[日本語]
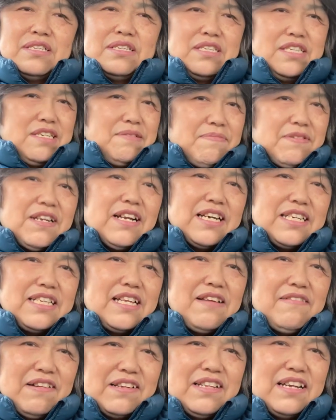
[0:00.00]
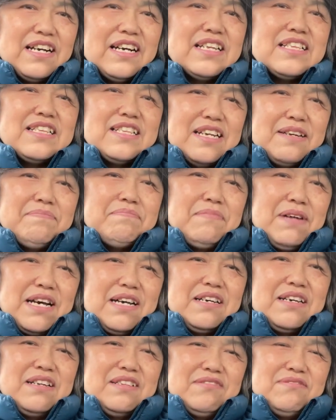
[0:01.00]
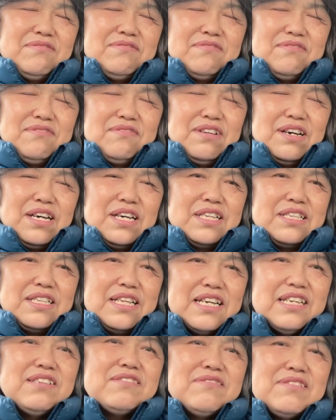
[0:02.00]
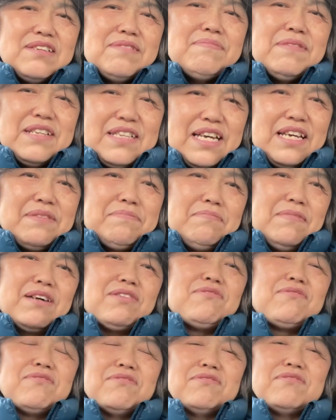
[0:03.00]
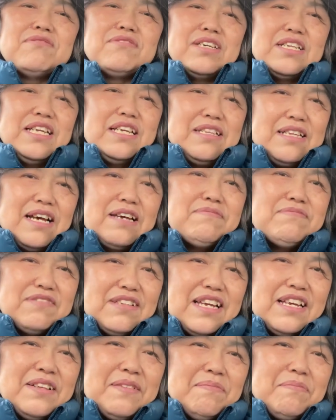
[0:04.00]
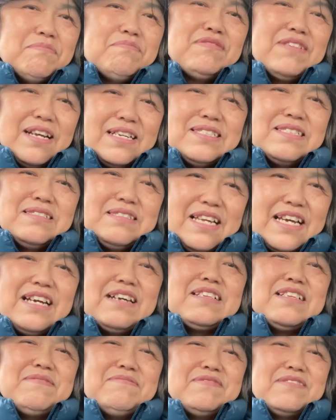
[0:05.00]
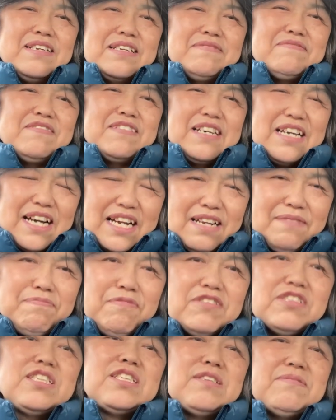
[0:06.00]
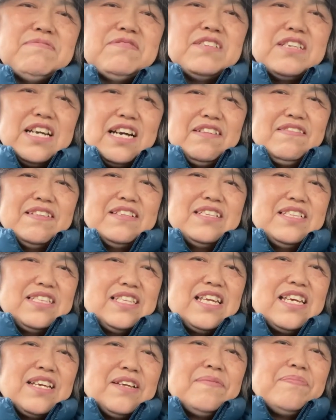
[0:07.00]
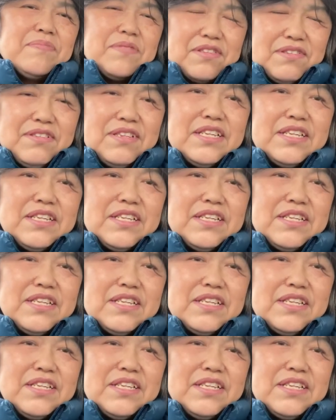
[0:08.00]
いい未来ではなかった。だけど今ね、心がね、だいぶね、プラスネガティブからポジティブに変わって、それ